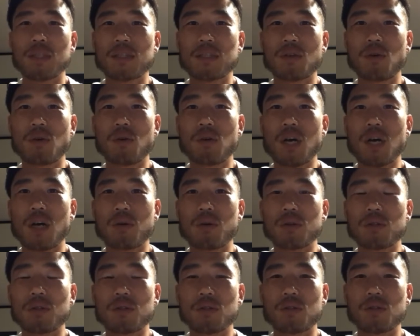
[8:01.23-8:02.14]
交換を
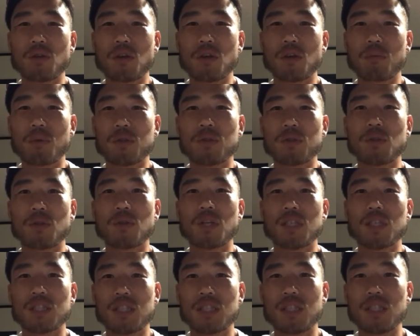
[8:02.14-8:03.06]
するときもそうだ
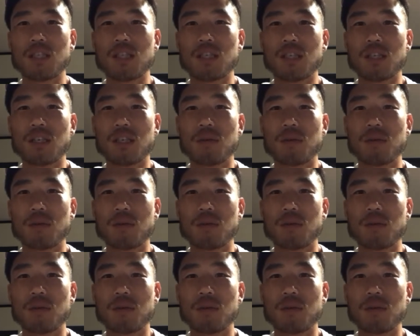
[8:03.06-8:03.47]
し、